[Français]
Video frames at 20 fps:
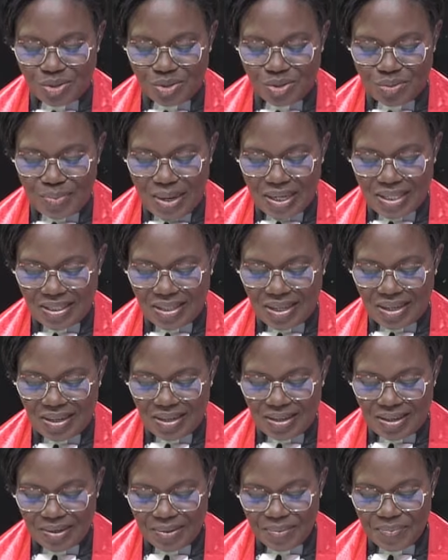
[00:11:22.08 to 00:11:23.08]
ce
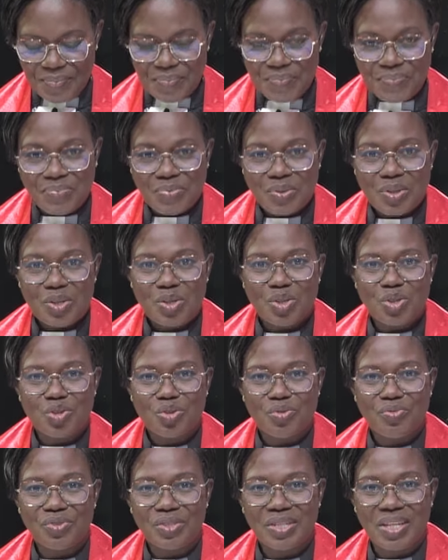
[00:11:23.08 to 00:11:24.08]
matin,
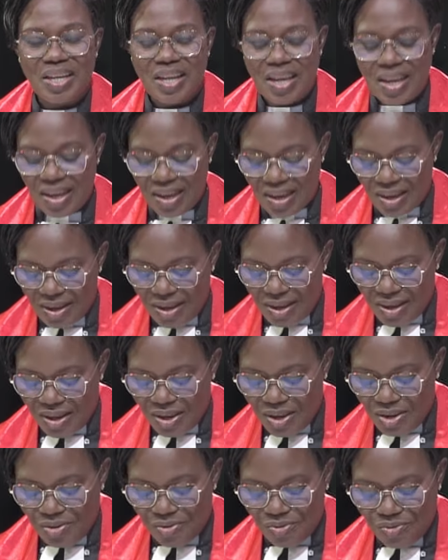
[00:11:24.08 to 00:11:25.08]
je voudrais
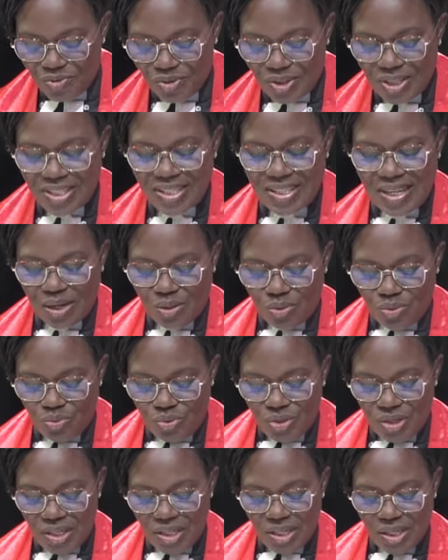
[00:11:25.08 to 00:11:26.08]
vous
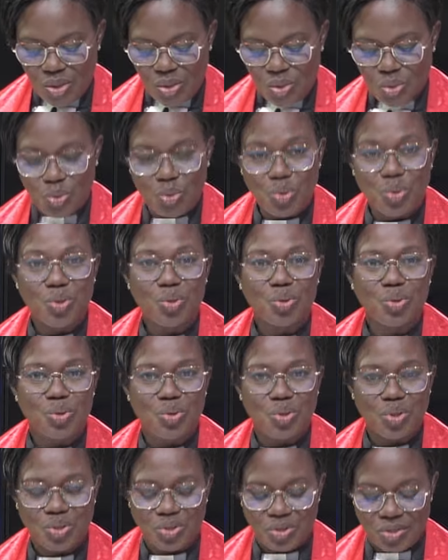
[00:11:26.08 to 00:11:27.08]
saluer au nom de
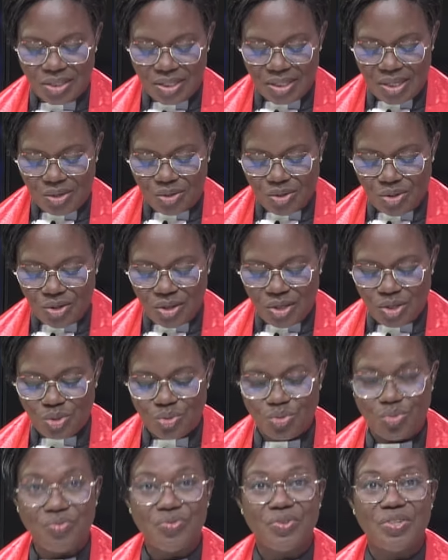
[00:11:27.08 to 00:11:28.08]
notre Seigneur et
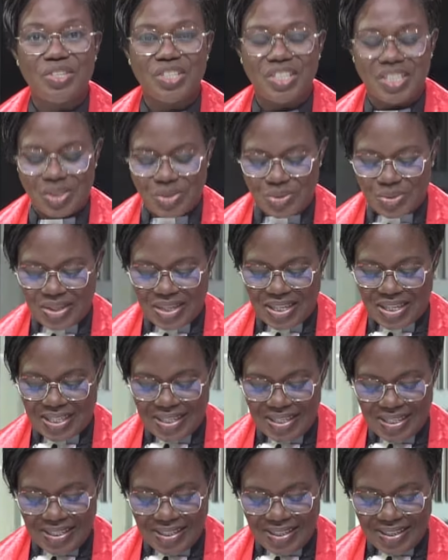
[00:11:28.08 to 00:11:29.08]
Sauveur
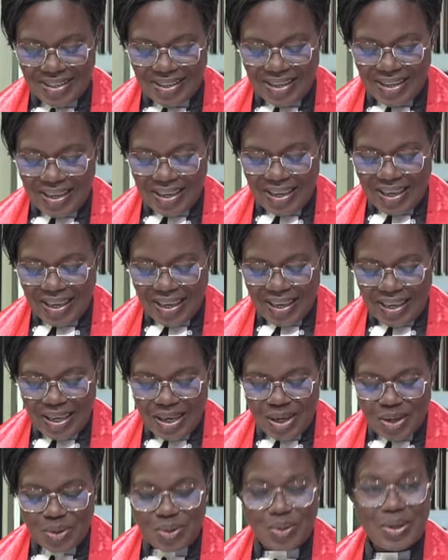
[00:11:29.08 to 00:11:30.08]
Jésus-Christ.
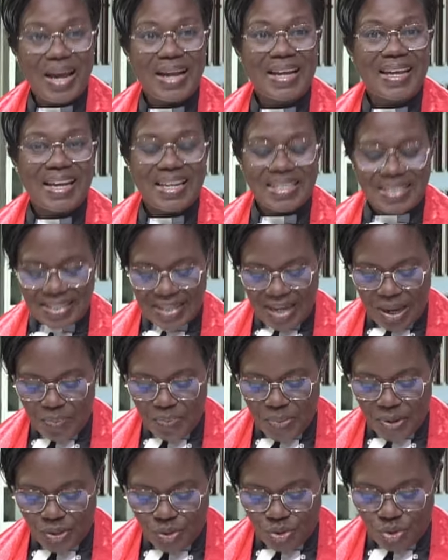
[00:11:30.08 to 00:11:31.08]
Que la grâce et la
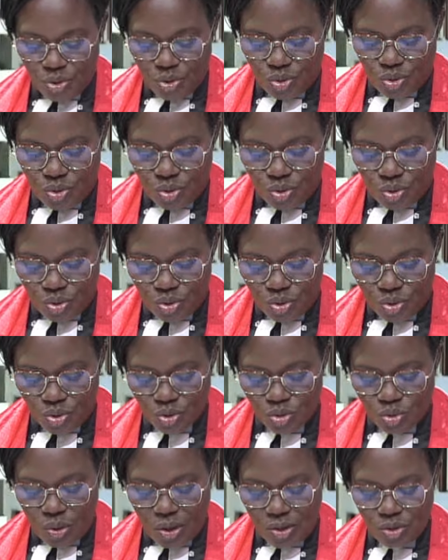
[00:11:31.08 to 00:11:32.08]
paix de Dieu
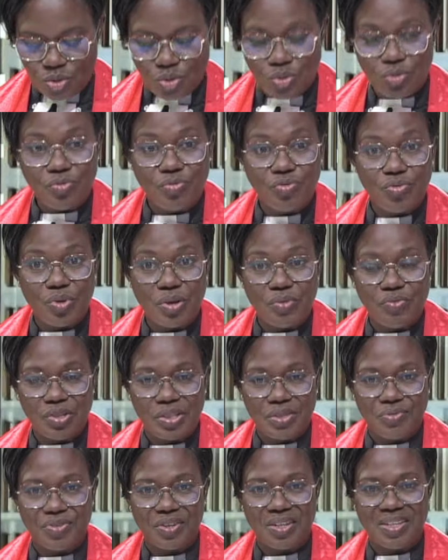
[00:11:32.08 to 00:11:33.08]
soient sur vous et vos
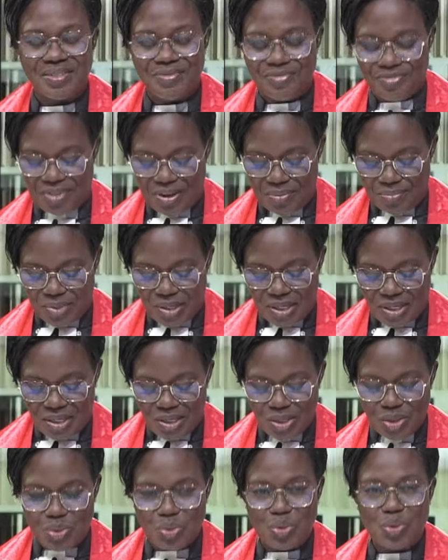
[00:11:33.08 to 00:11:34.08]
différentes
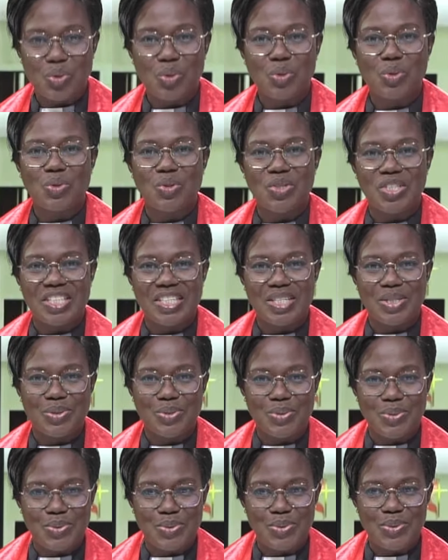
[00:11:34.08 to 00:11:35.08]
familles au nom de
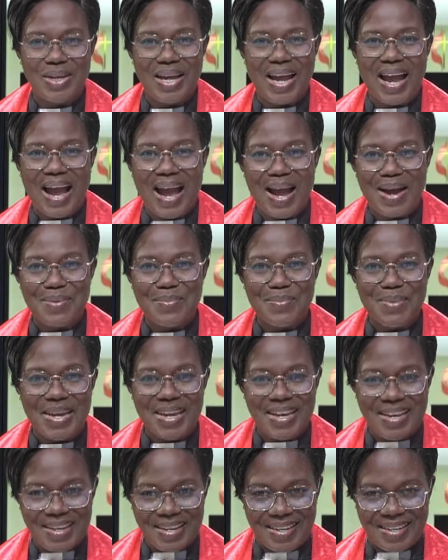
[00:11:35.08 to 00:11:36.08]
Jésus.
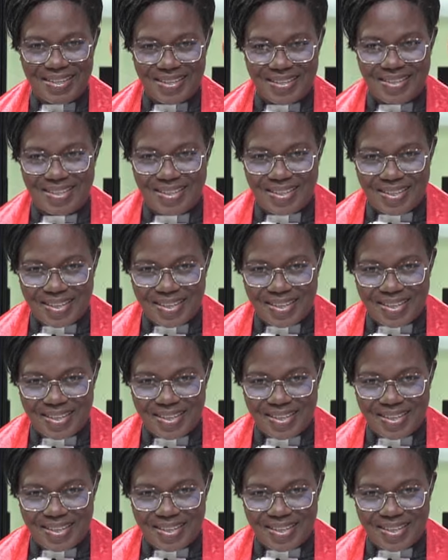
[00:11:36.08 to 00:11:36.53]
Amen.